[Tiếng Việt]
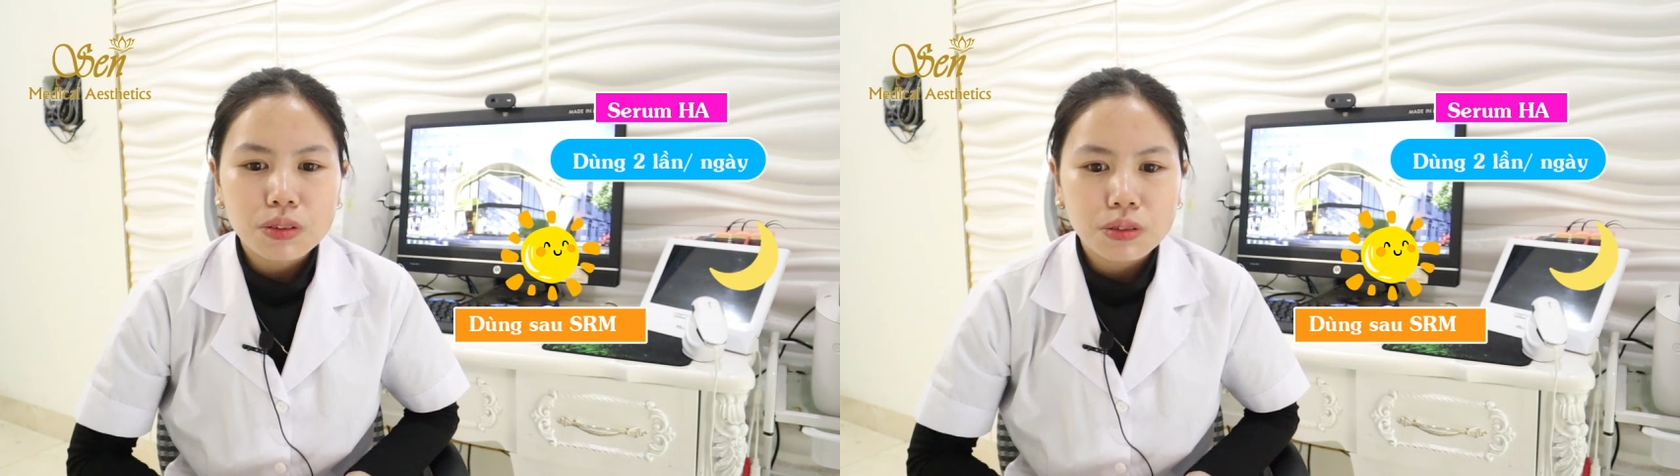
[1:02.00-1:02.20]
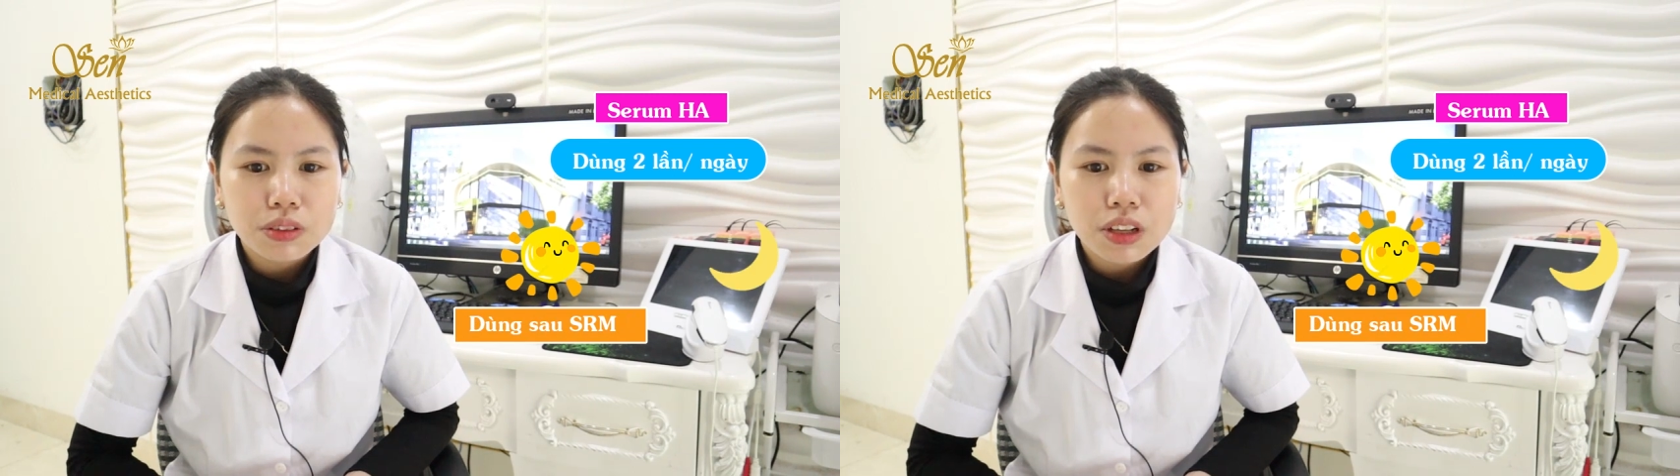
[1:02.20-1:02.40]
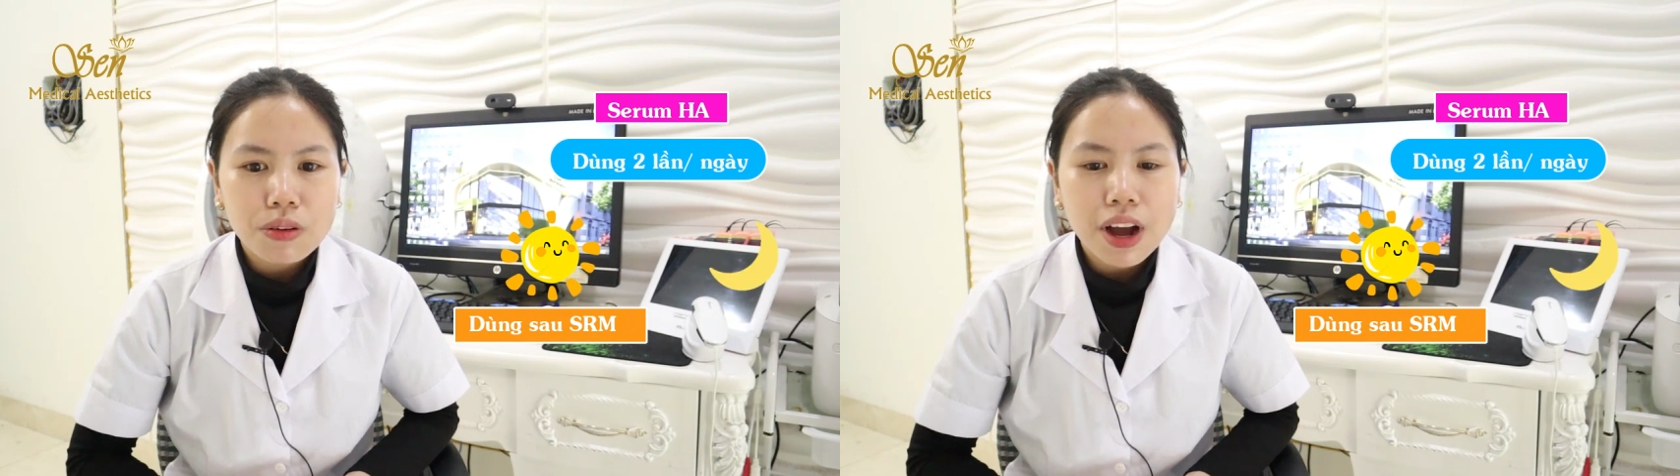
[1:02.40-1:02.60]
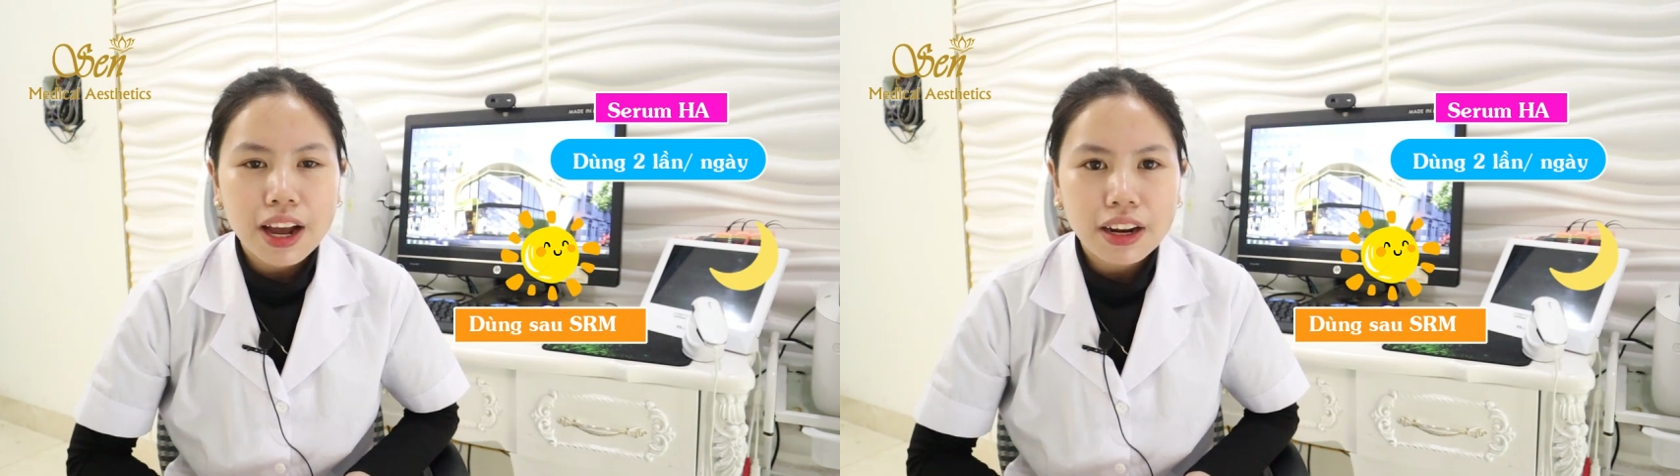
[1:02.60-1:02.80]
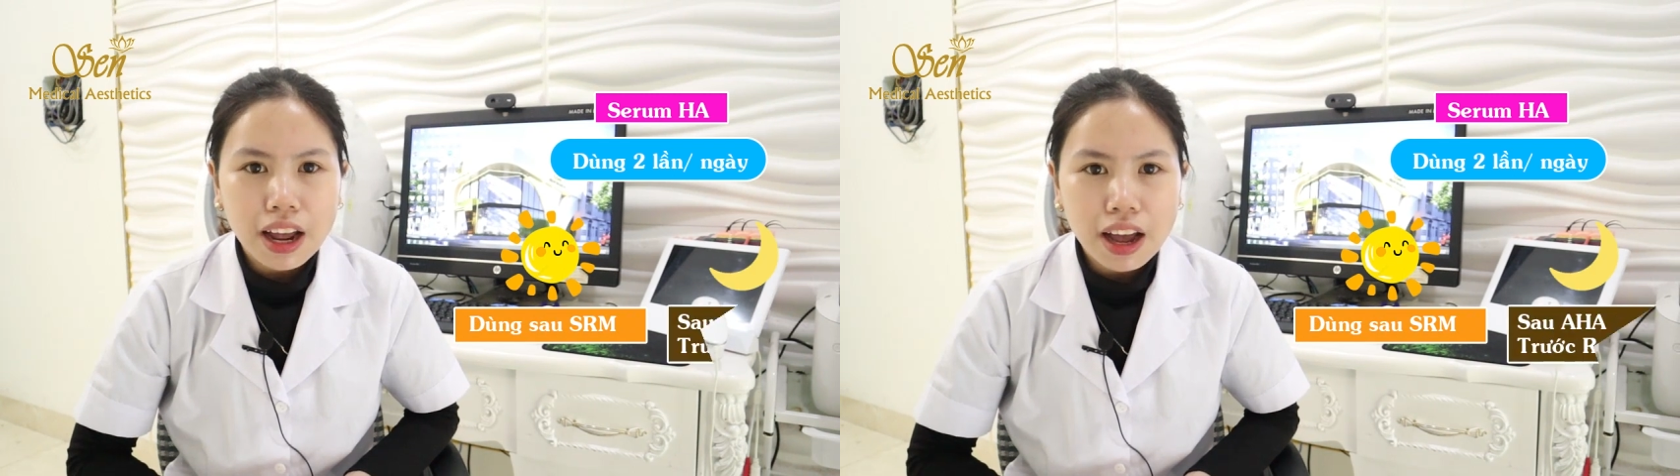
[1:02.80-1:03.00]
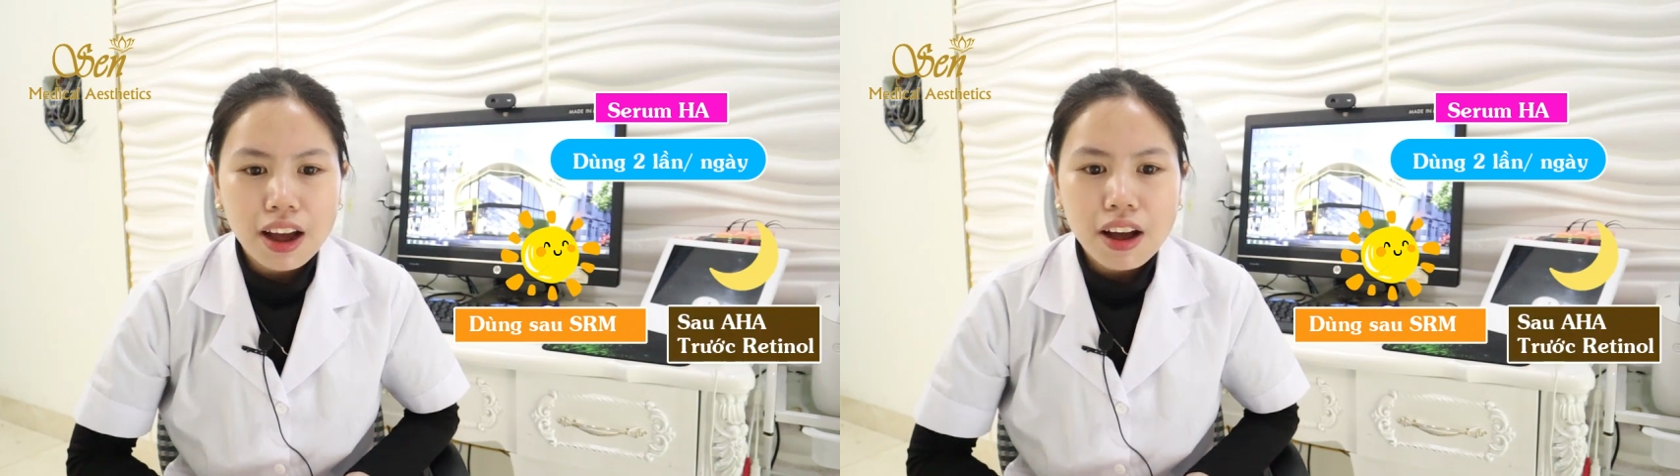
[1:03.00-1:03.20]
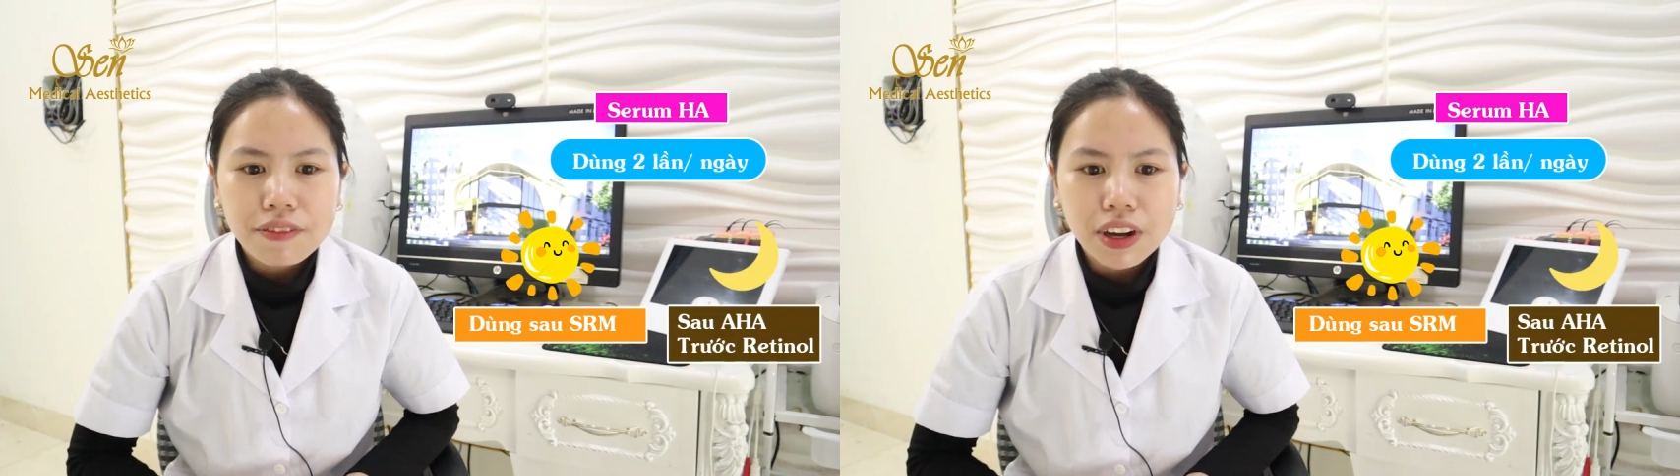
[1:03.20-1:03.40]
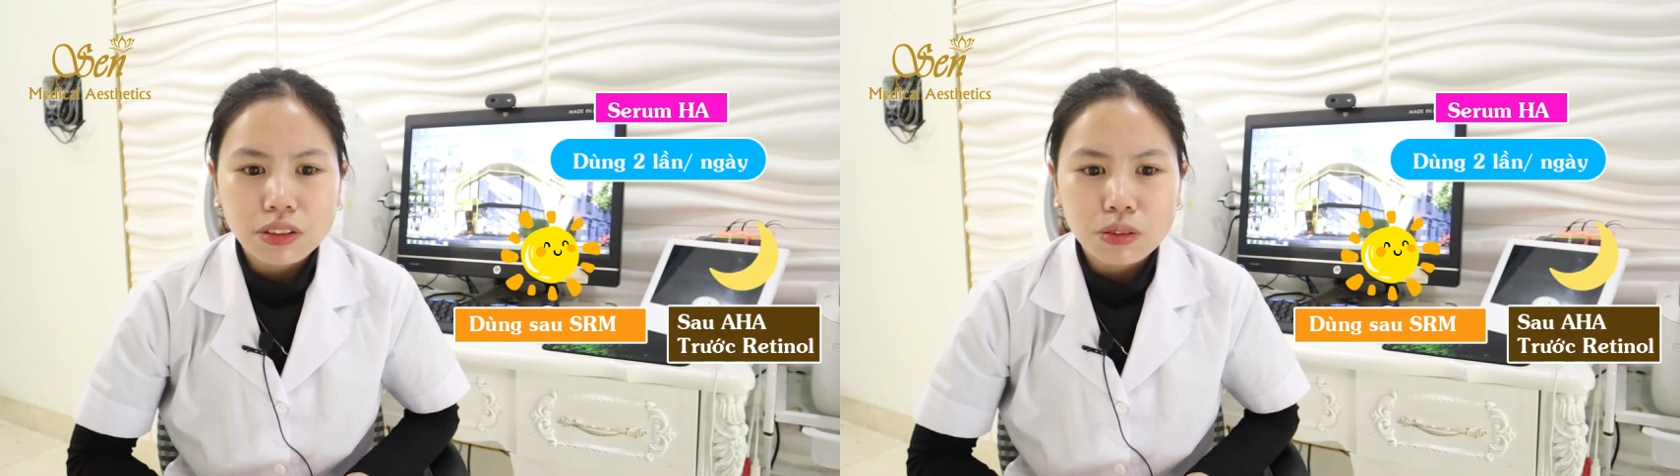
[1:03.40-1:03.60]
dùng sau AHA
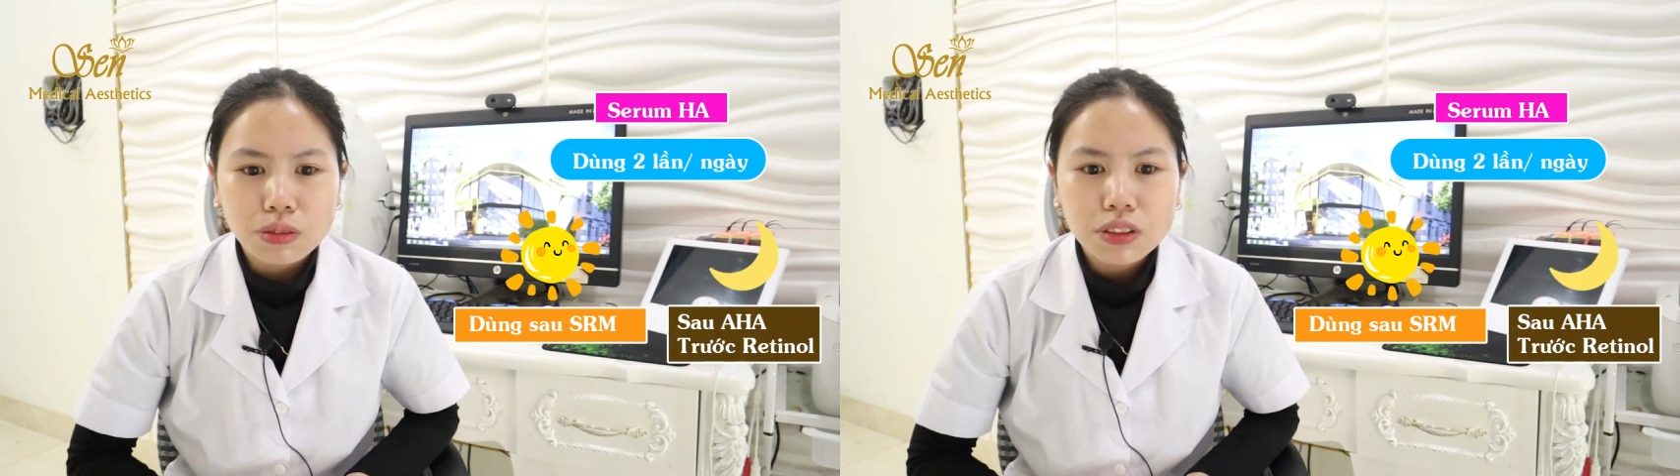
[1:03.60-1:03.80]
và dùng